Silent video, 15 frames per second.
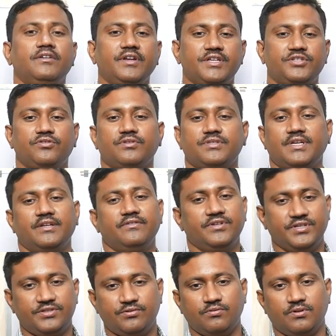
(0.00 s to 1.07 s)
రేషియోస్ అనేవి
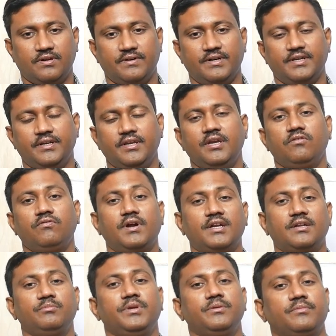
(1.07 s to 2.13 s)
నేర్చుకున్నామండి
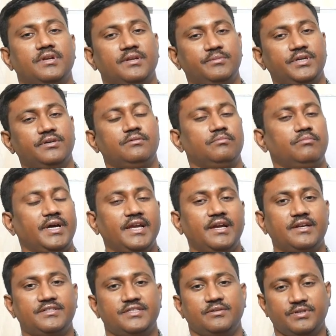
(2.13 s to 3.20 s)
వాటిని మిమ్మల్ని మీకు
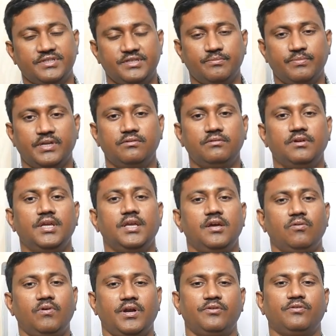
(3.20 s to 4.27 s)
బైహార్ట్ చేయమని చెప్పాను
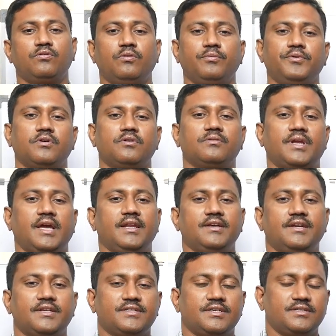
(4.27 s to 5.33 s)
వాటి యొక్క ఉపయోగం
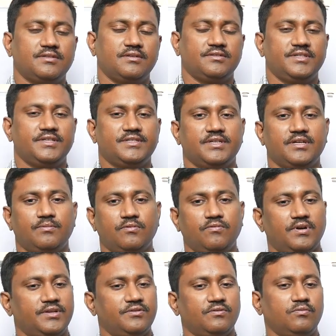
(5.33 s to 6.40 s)
క్యాలిక్యులేషన్స్ చేసేటప్పుడు
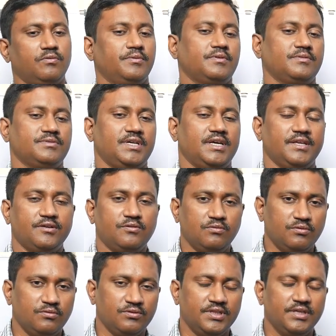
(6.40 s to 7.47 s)
వాటి యొక్క ఉపయోగం చాలా
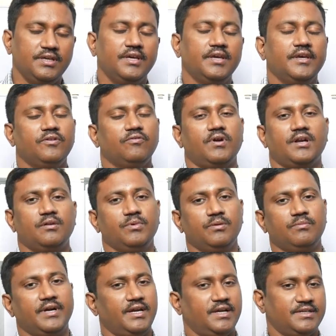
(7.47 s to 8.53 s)
ఎక్కువ ఉంటుంది వాటిని
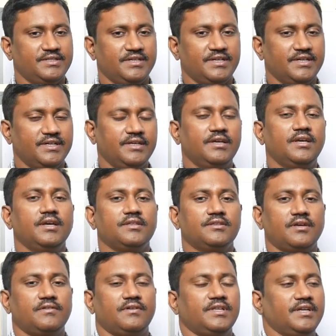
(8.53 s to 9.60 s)
మీరు బైహార్ట్ చేయండి
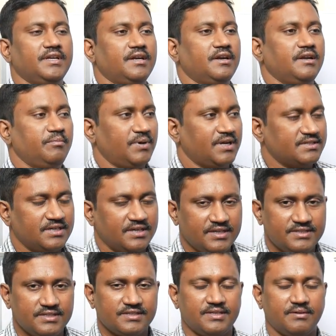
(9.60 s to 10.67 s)
తర్వాత ఏంటంటే
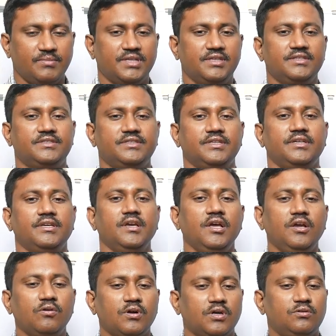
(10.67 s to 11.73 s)
పర్సంటేజ్కి సంబంధించి
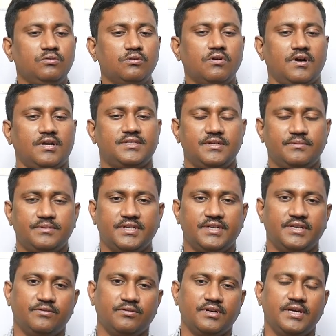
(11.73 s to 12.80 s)
ఒక టూ కాన్సెప్ట్స్
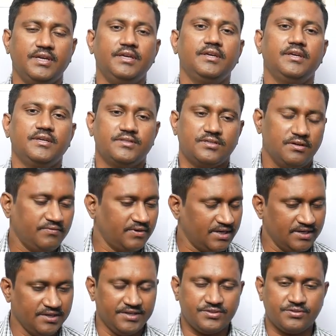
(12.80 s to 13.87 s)
అనేవి ఉన్నాయి సో
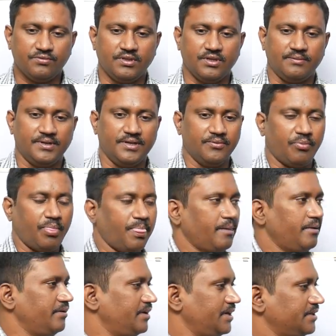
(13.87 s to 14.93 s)
వాటిని నేర్చుకుందామండి
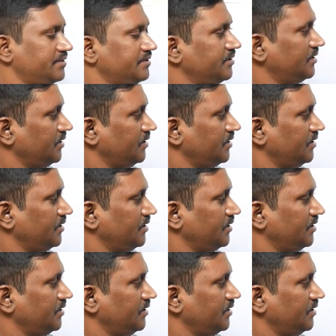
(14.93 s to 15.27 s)
రైట్